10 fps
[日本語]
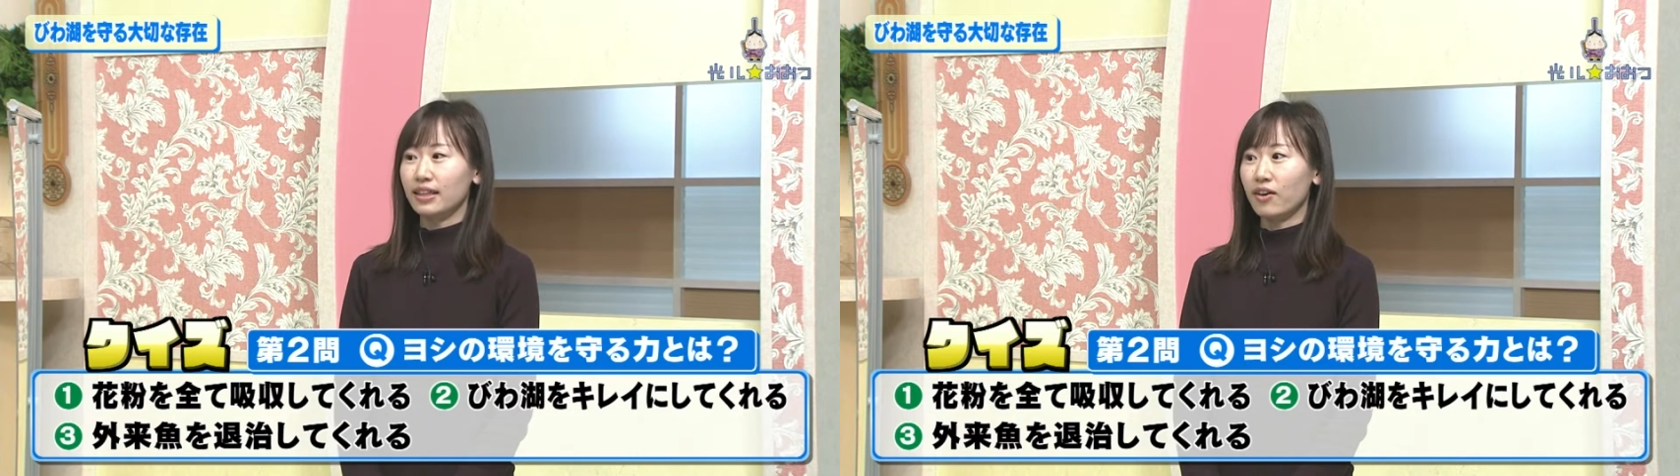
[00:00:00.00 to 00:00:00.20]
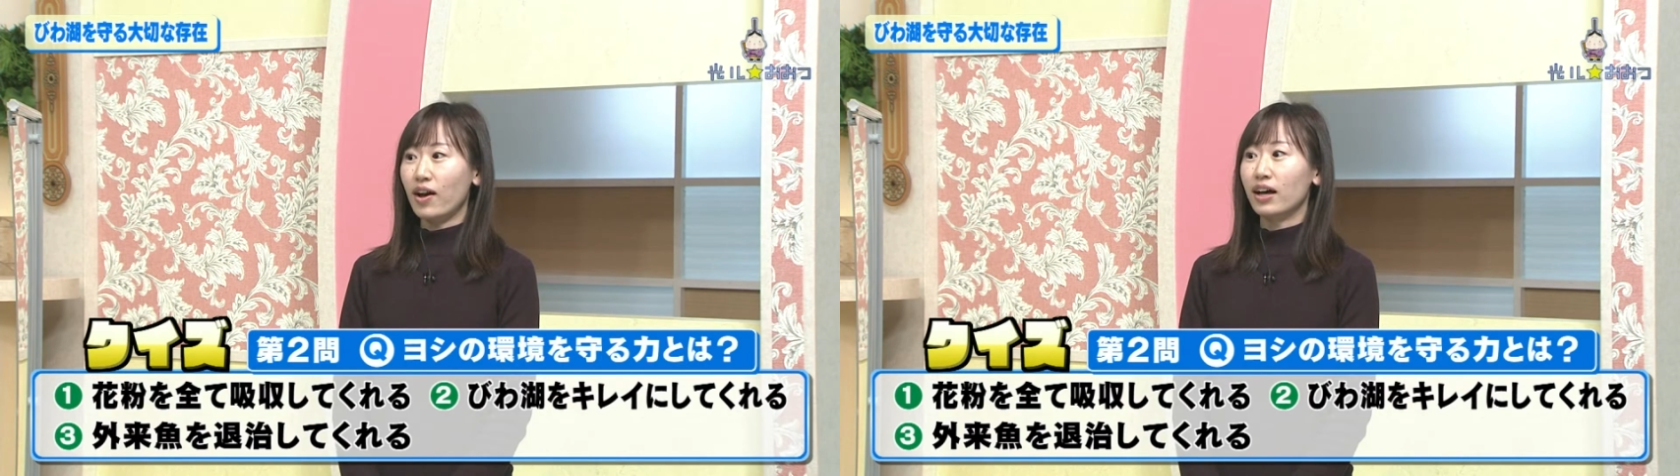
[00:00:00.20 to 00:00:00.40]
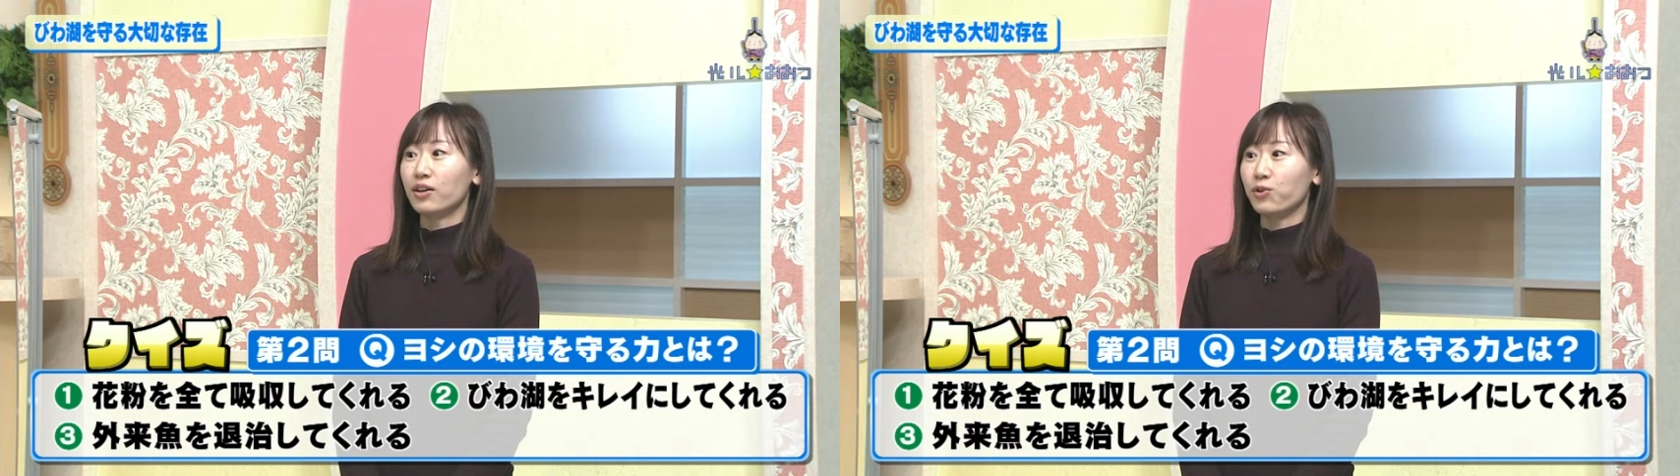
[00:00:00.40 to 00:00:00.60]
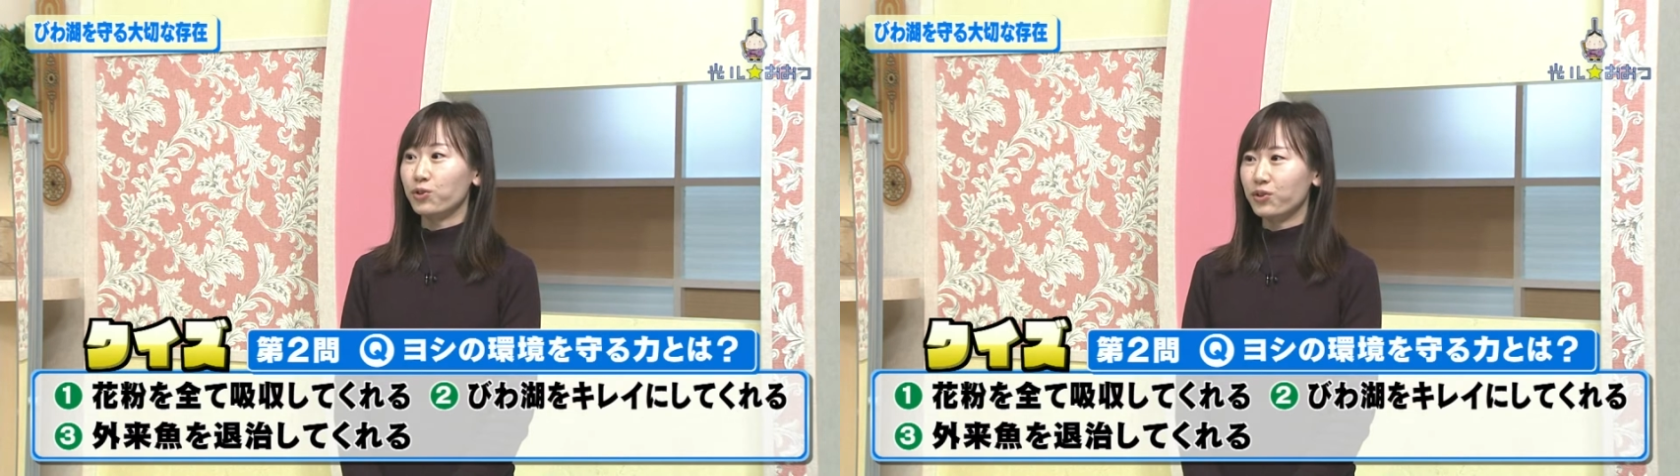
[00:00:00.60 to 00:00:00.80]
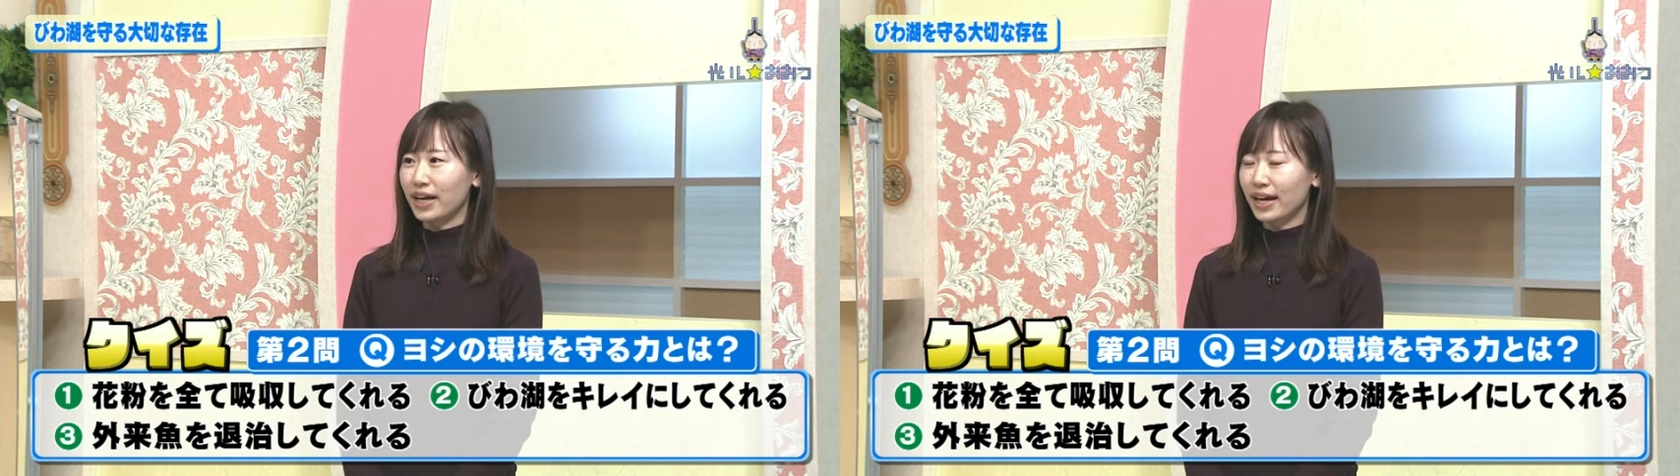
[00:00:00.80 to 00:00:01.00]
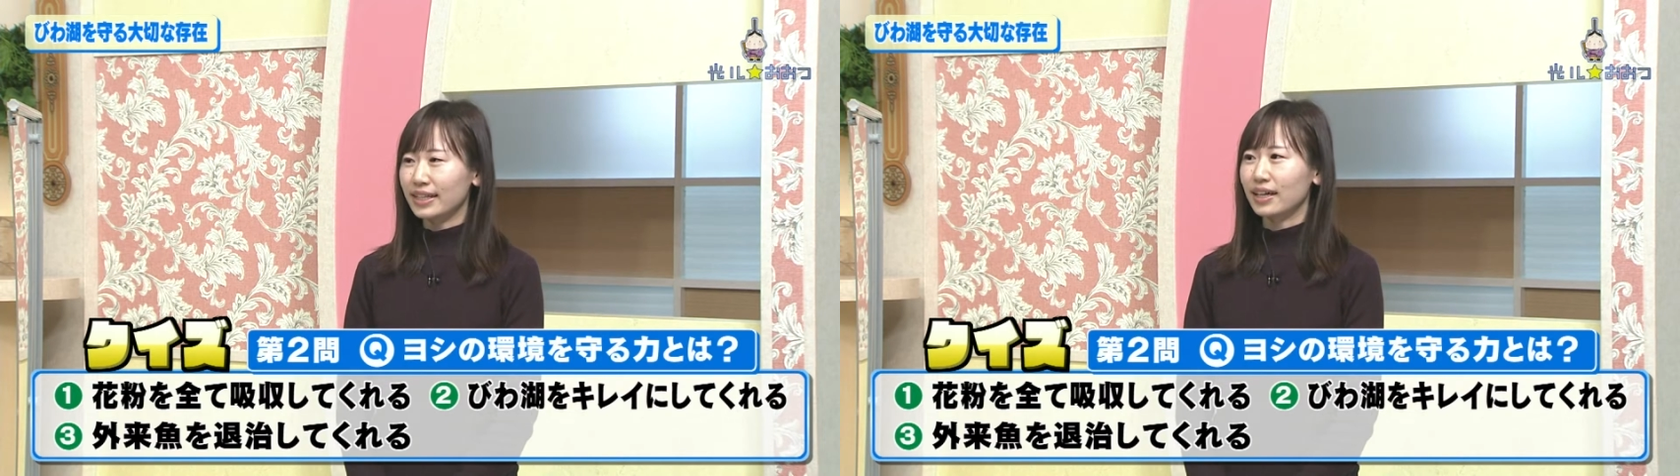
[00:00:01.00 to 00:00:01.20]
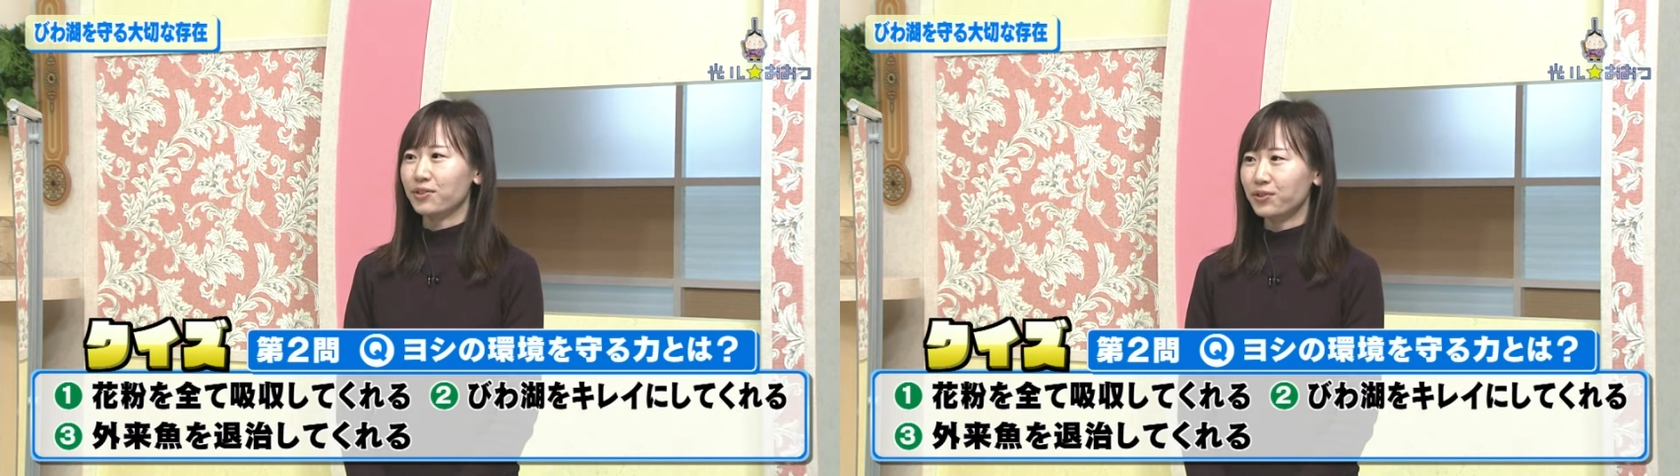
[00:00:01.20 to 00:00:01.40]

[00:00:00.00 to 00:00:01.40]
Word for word: ではこの中で